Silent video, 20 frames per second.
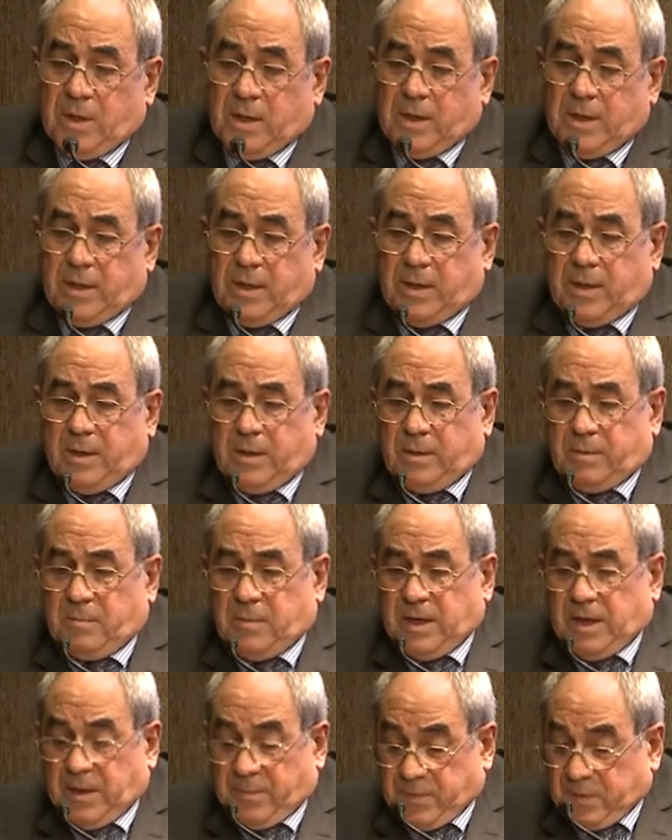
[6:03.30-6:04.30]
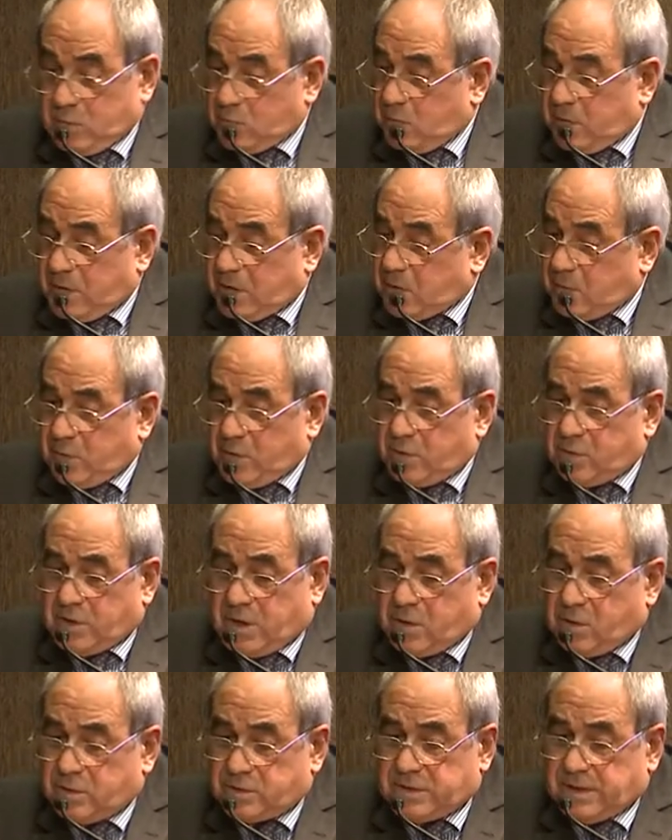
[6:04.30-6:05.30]
Eh, en la pintura, como en
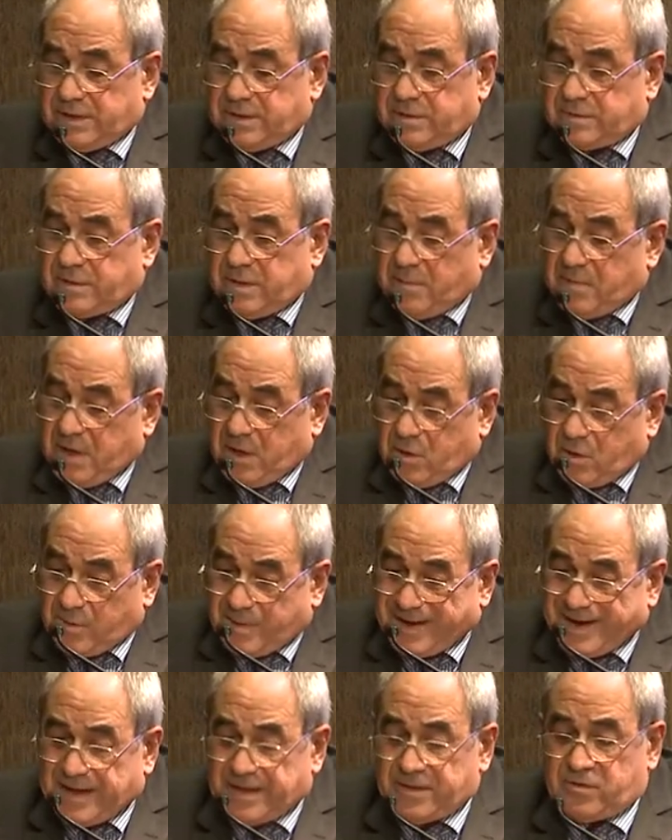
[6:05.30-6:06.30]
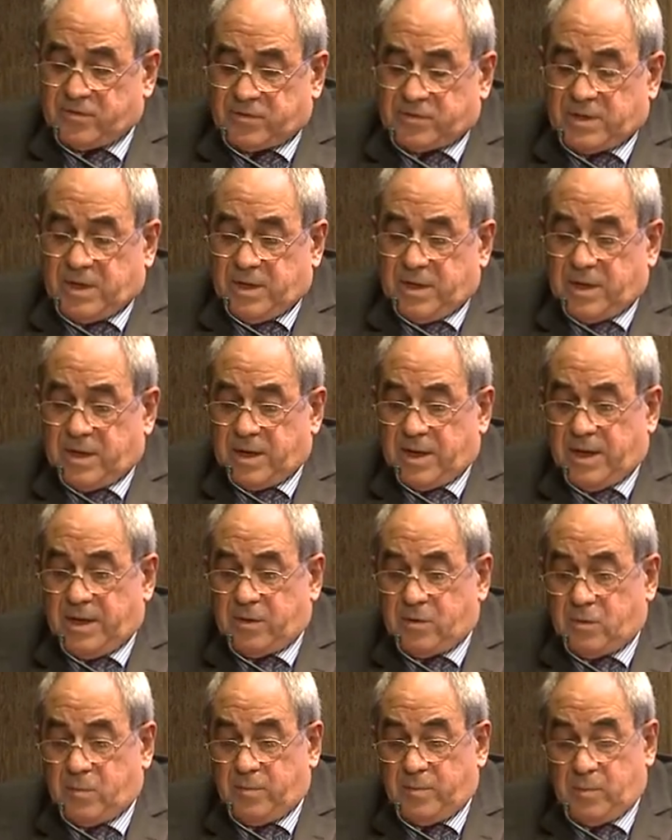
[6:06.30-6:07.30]
otras cosas, también lo barato sale
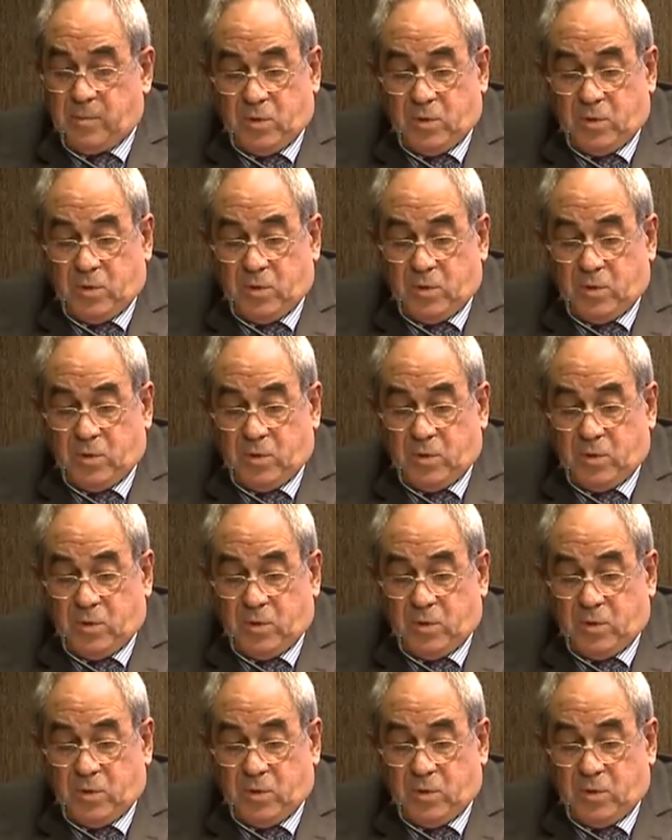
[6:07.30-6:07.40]
caro,